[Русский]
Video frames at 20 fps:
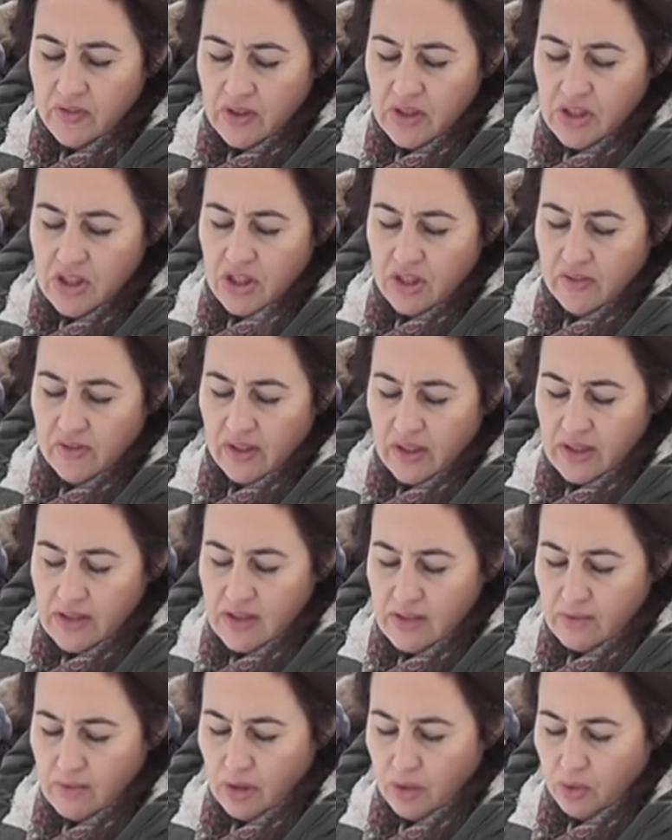
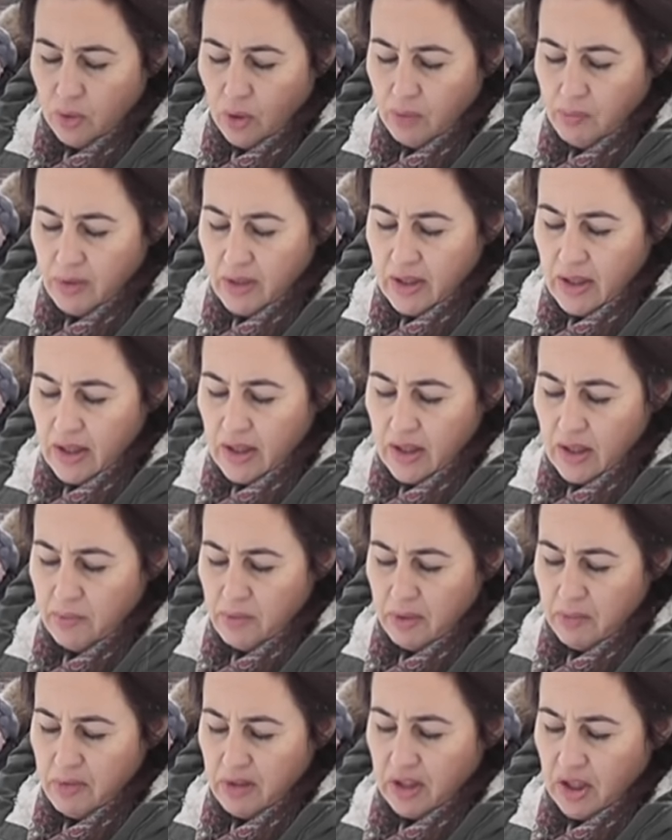2012 году определением
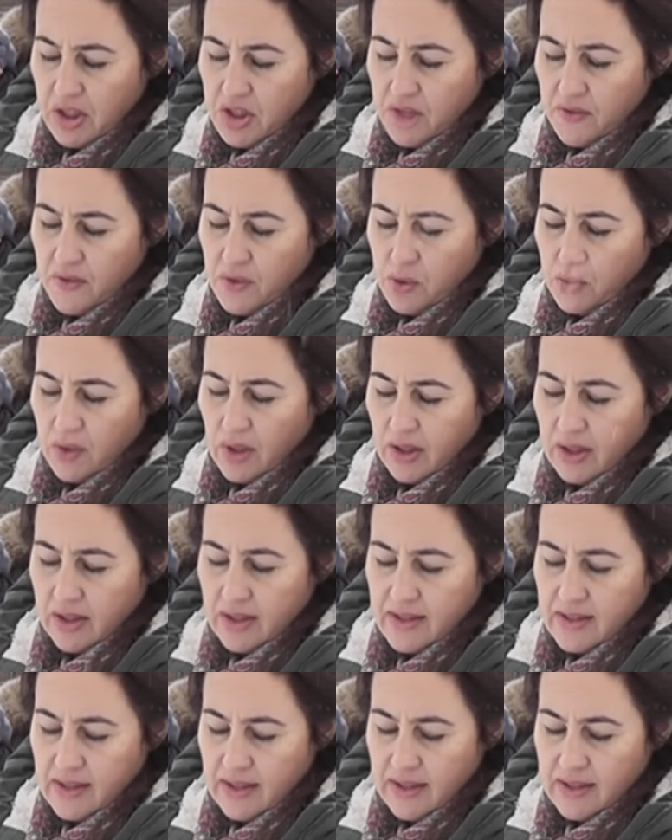арбитражного суда
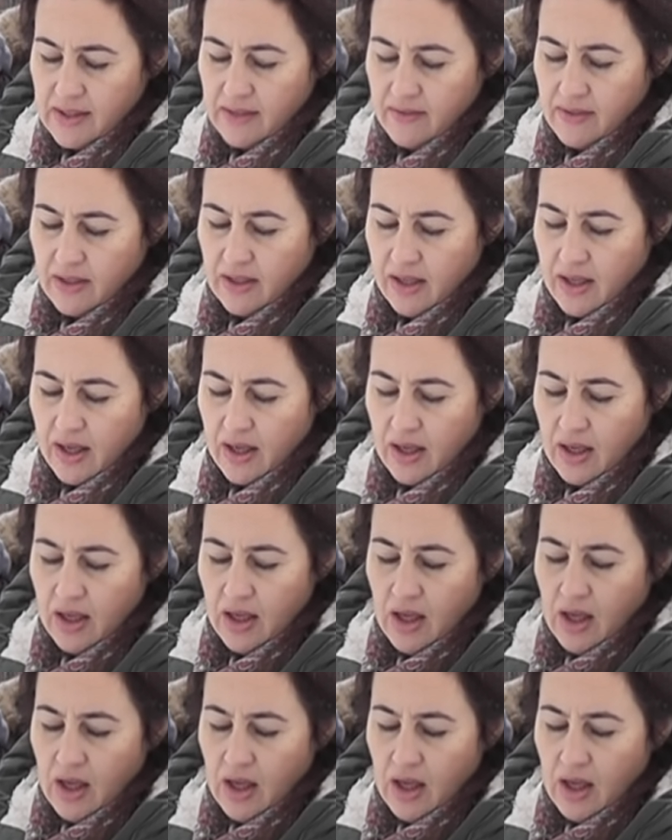Красноярского края